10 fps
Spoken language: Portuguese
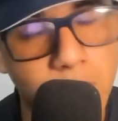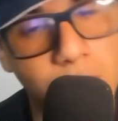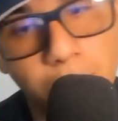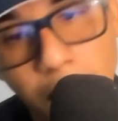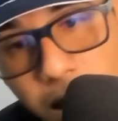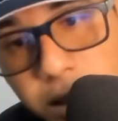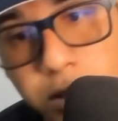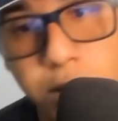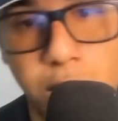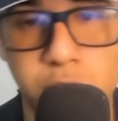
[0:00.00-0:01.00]

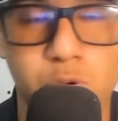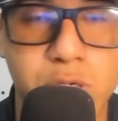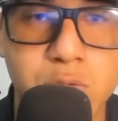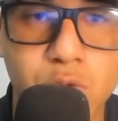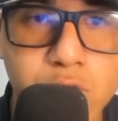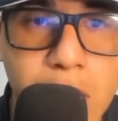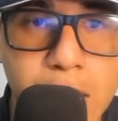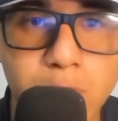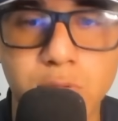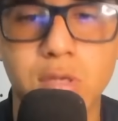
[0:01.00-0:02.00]
Mas as coisas
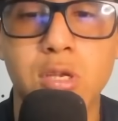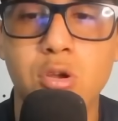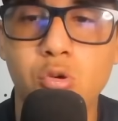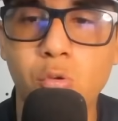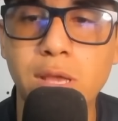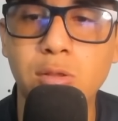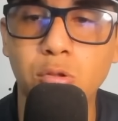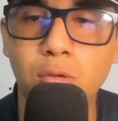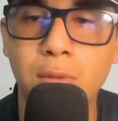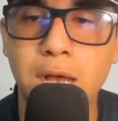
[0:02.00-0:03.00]
mudaram o
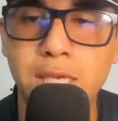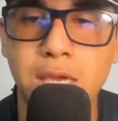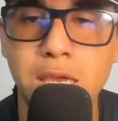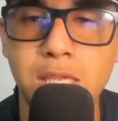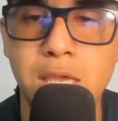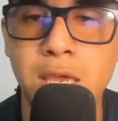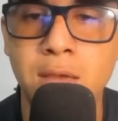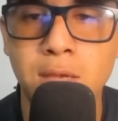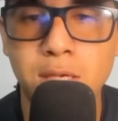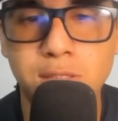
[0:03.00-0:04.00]
Endolomar e Renier
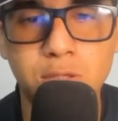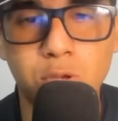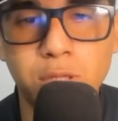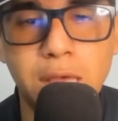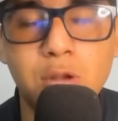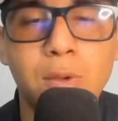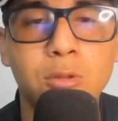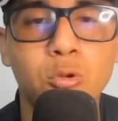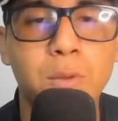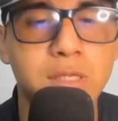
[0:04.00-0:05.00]
se tornaram uma
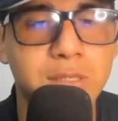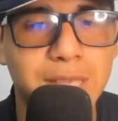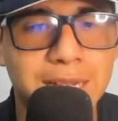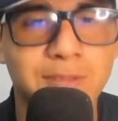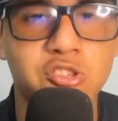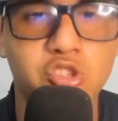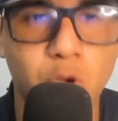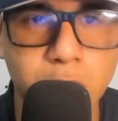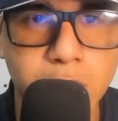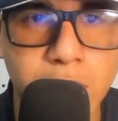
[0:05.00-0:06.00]
dupla de zaga
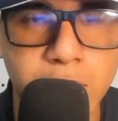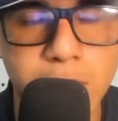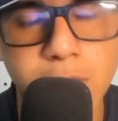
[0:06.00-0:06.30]
sólida, né?